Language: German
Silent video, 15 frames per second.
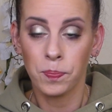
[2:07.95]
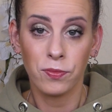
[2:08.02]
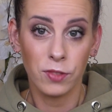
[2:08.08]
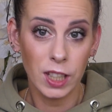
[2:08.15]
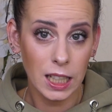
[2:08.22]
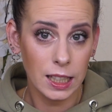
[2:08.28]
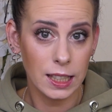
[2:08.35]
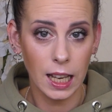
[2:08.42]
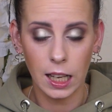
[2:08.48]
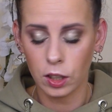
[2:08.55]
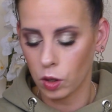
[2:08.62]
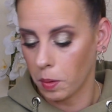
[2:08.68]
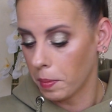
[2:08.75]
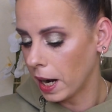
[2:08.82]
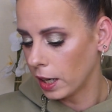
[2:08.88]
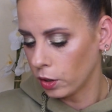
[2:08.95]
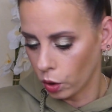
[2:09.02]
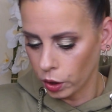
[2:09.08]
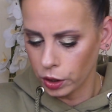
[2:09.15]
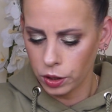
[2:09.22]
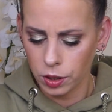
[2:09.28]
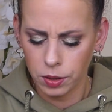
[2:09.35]
Wie gesagt, normal
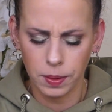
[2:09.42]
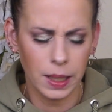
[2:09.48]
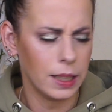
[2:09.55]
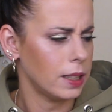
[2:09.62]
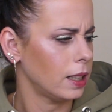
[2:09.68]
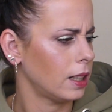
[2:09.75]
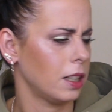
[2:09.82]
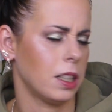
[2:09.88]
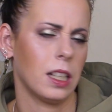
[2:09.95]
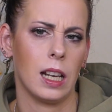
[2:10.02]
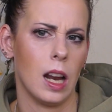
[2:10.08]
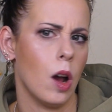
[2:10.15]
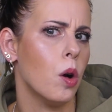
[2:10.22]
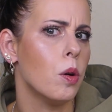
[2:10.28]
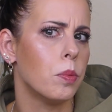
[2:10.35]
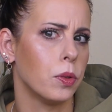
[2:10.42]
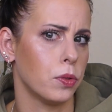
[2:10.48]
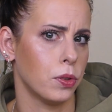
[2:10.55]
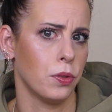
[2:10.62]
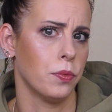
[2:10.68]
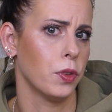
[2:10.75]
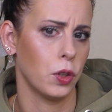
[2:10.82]
29, ich glaube
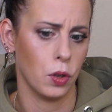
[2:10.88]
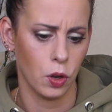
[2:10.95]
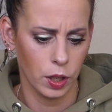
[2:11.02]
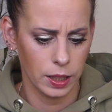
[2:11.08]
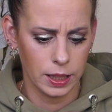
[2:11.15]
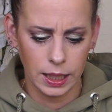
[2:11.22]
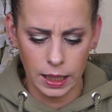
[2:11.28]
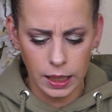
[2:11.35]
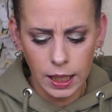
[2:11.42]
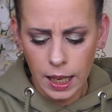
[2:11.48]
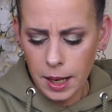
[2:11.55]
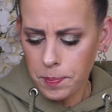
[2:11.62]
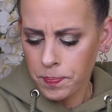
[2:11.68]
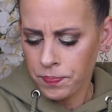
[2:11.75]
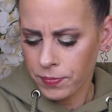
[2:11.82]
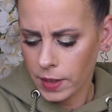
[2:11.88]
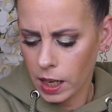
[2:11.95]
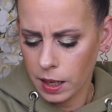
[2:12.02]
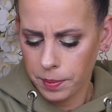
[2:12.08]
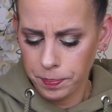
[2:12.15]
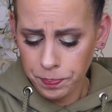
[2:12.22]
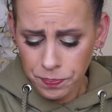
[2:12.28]
95.
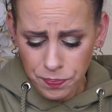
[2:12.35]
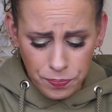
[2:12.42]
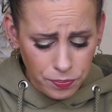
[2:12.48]
Ähm,